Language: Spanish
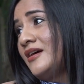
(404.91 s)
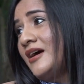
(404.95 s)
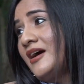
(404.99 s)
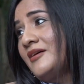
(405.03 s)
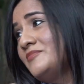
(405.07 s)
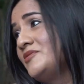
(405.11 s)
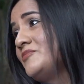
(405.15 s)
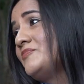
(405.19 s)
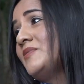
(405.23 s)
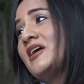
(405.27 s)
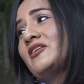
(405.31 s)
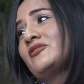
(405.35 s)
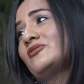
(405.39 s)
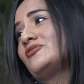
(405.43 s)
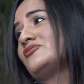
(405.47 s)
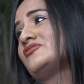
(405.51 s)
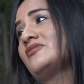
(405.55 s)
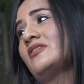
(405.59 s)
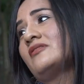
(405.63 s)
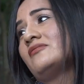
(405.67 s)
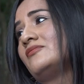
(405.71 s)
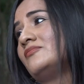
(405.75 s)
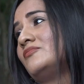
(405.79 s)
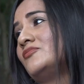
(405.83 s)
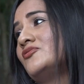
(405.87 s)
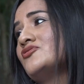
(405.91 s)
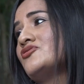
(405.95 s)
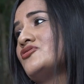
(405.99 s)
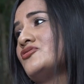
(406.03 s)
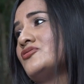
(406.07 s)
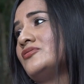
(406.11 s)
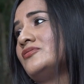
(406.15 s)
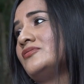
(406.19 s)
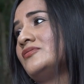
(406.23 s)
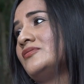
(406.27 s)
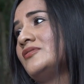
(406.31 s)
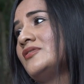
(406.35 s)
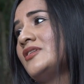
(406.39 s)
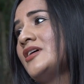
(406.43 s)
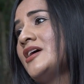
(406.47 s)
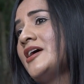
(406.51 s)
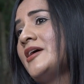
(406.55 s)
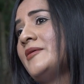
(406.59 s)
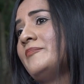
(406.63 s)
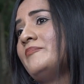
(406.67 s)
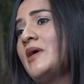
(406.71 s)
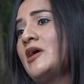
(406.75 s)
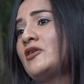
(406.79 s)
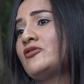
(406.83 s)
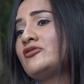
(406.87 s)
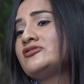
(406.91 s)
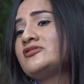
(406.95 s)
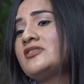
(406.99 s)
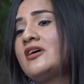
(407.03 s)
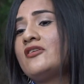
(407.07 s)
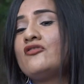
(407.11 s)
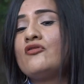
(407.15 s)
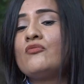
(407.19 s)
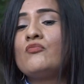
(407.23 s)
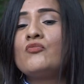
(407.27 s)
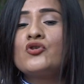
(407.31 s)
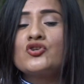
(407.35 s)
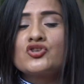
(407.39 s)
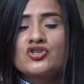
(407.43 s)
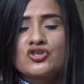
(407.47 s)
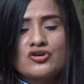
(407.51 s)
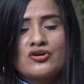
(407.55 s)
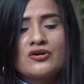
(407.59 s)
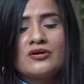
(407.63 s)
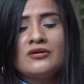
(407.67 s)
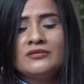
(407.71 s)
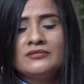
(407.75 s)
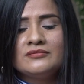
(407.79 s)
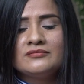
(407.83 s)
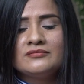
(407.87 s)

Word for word: a mí me ha costado mucho. Me ha costado mucho